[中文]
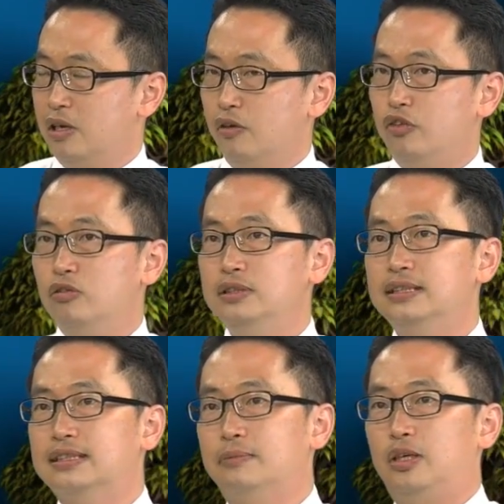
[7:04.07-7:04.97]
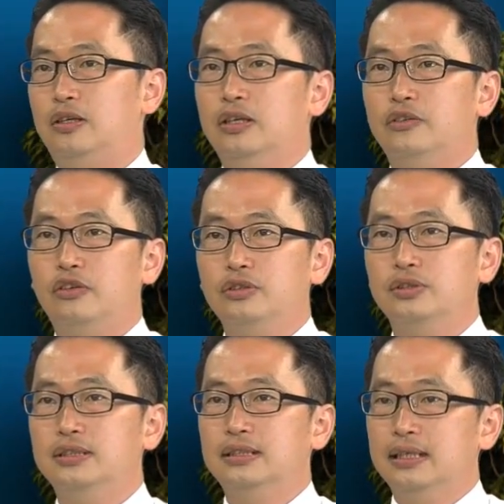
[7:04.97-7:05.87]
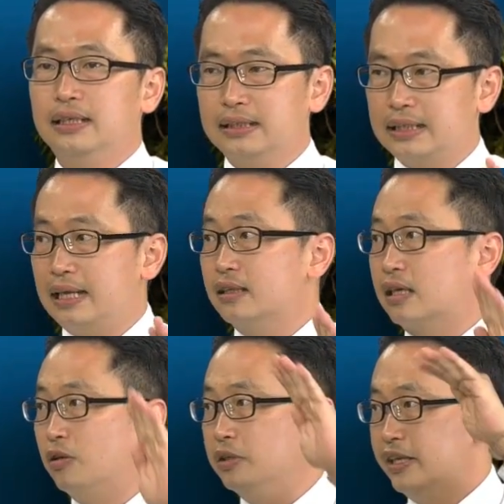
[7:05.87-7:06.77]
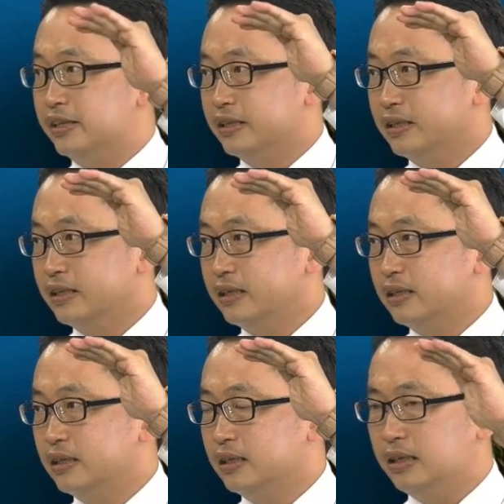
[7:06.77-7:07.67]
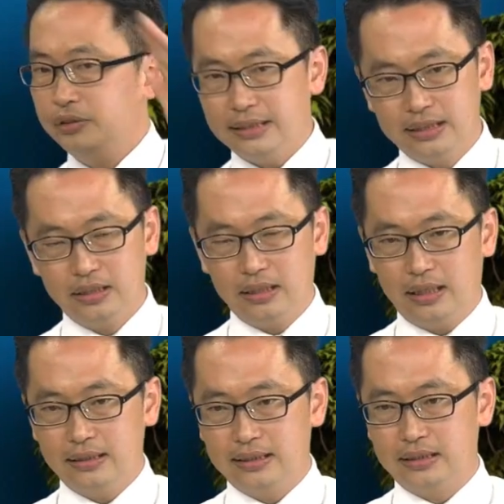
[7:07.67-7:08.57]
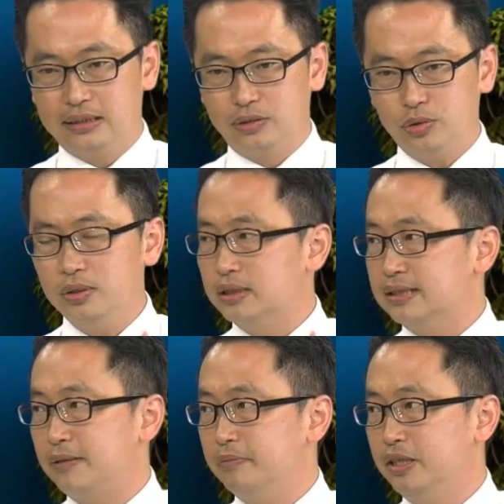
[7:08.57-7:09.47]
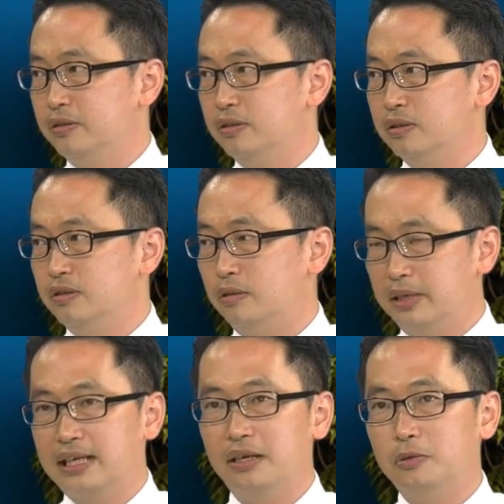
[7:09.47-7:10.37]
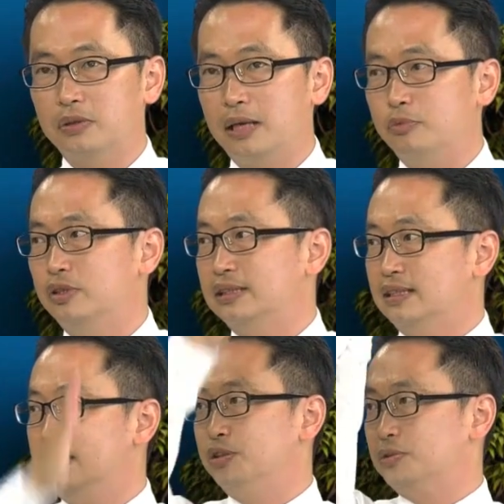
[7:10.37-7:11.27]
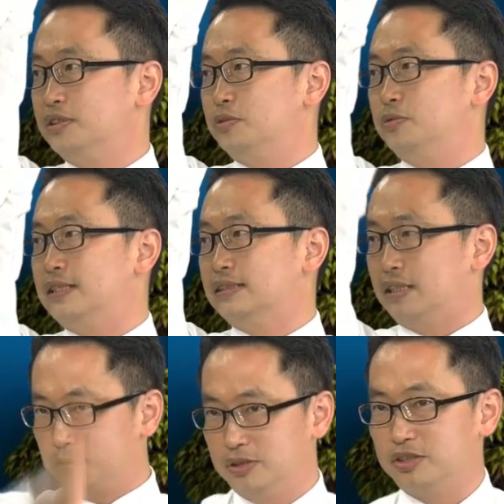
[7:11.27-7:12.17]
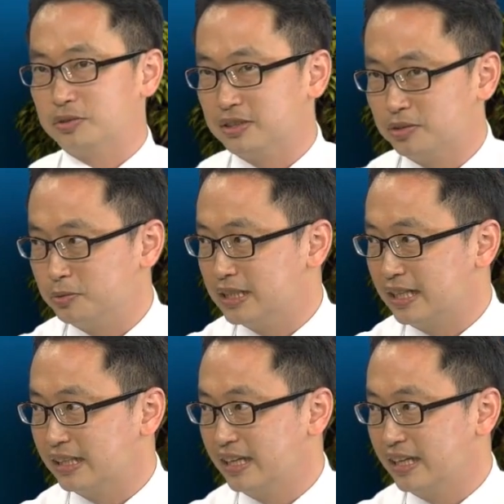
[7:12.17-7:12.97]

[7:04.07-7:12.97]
峰是什么？峰就是它的高点。哈哈，因为其哎，所有的商品我们看过，它不会呈现九十度上涨或是九十度下跌。